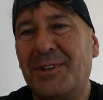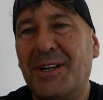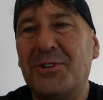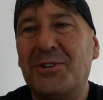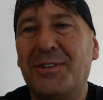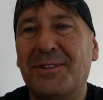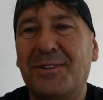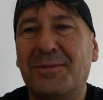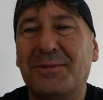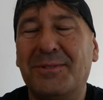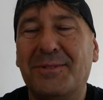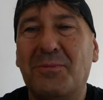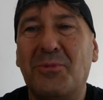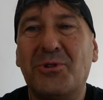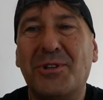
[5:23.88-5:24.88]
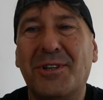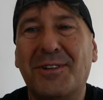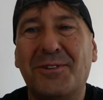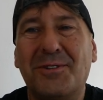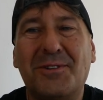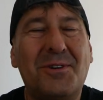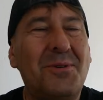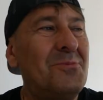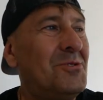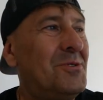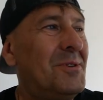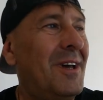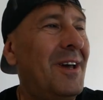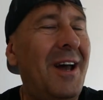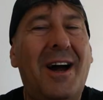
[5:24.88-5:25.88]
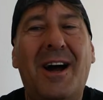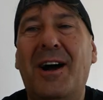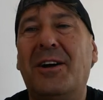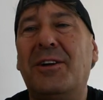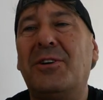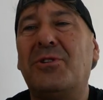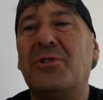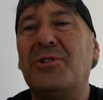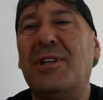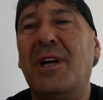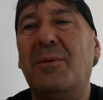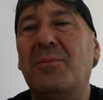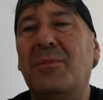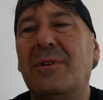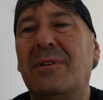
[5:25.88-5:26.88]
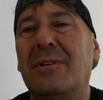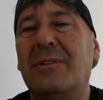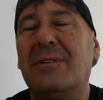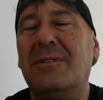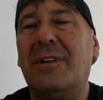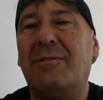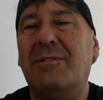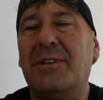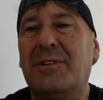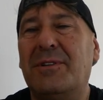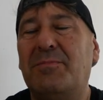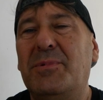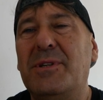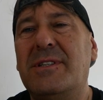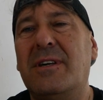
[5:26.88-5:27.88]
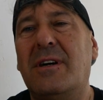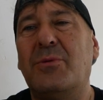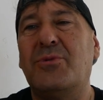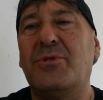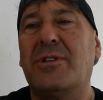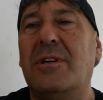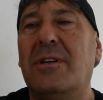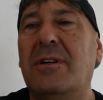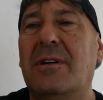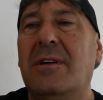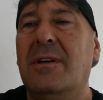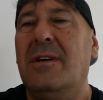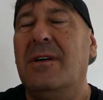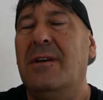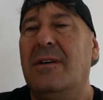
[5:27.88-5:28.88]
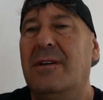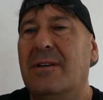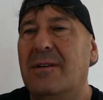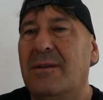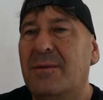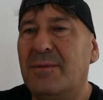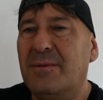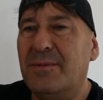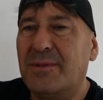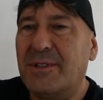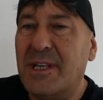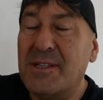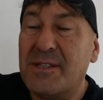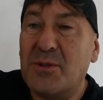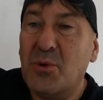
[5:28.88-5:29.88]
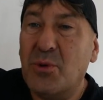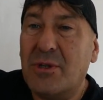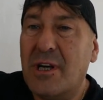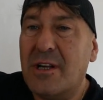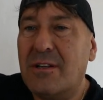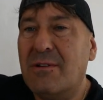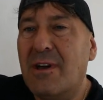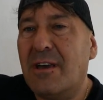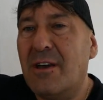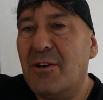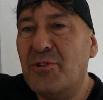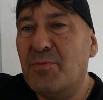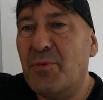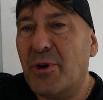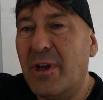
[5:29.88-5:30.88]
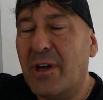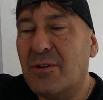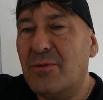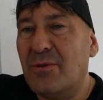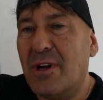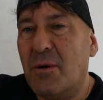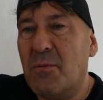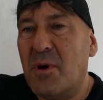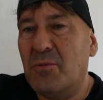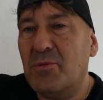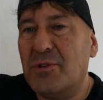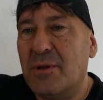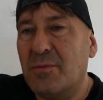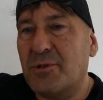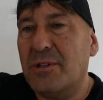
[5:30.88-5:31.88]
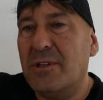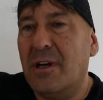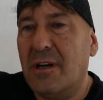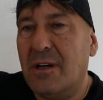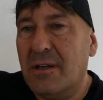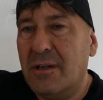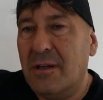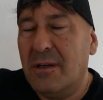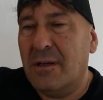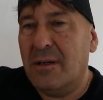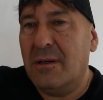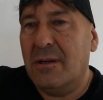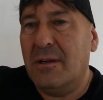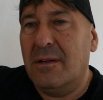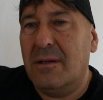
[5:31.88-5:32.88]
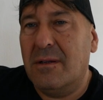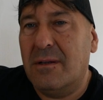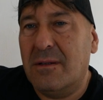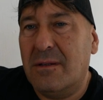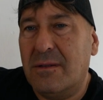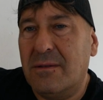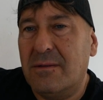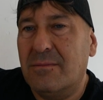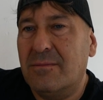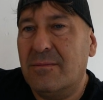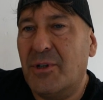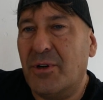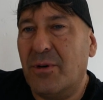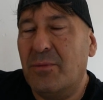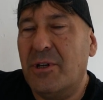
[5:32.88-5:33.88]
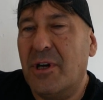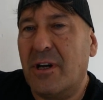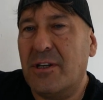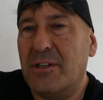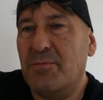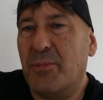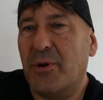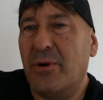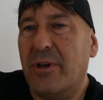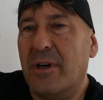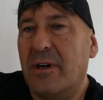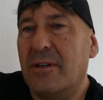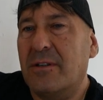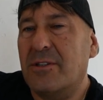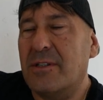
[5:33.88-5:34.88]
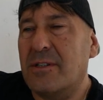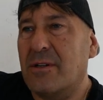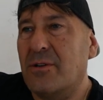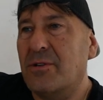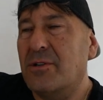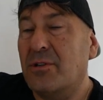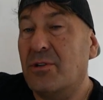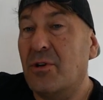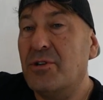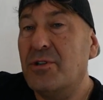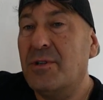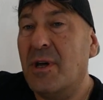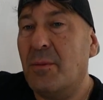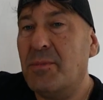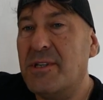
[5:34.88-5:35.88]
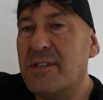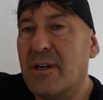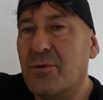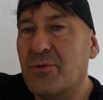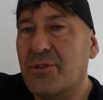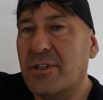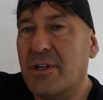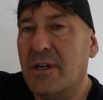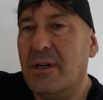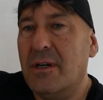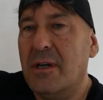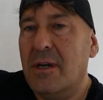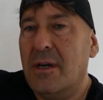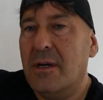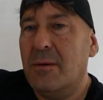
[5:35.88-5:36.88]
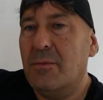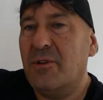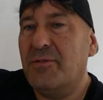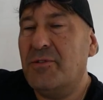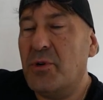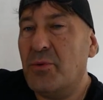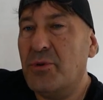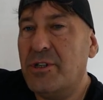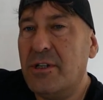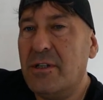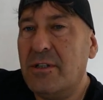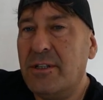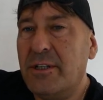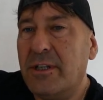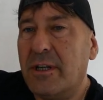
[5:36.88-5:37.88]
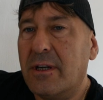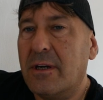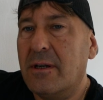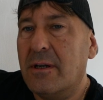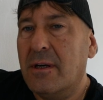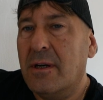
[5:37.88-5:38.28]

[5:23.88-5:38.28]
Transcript: Także no, no może kto komuś. Aha, ktoś tam y, nawet pisał, że y, ten skuter do jakiegoś projektu Rama mu się przyda, y, bo robi jakiś projekt czy coś. Ktoś napisał, że by wziął silnik,